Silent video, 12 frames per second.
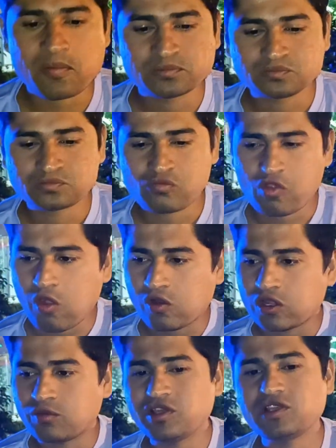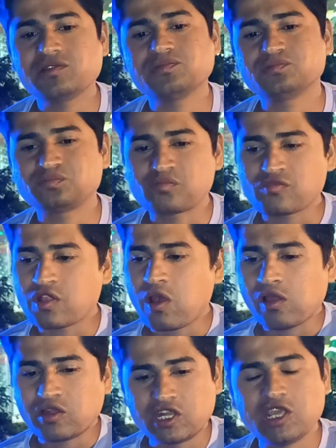है और हमें
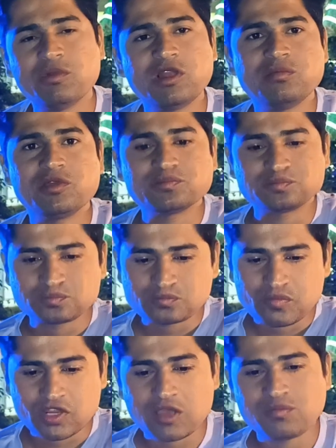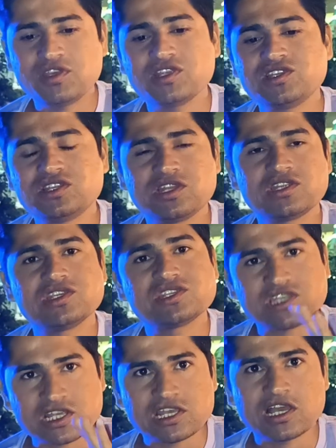टेबल में काफ़ी अच्छी तरह
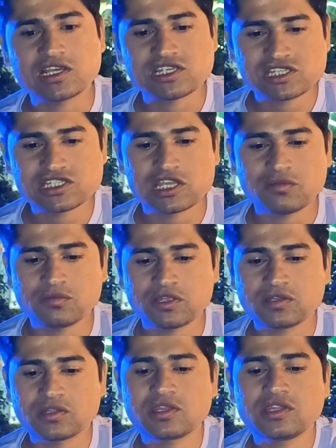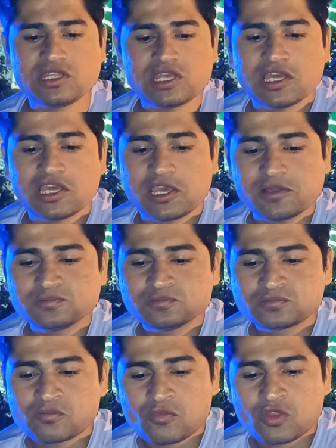से सजा के इसे सर्व करके दिया गया
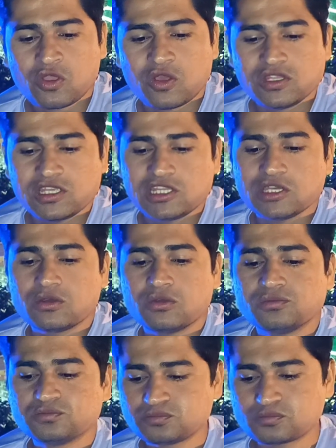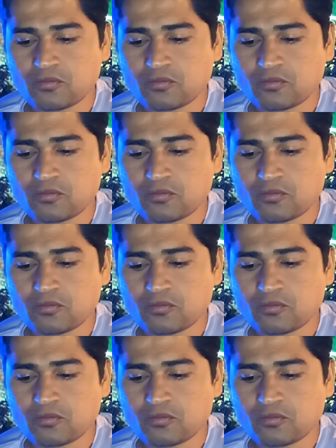है और ये देखो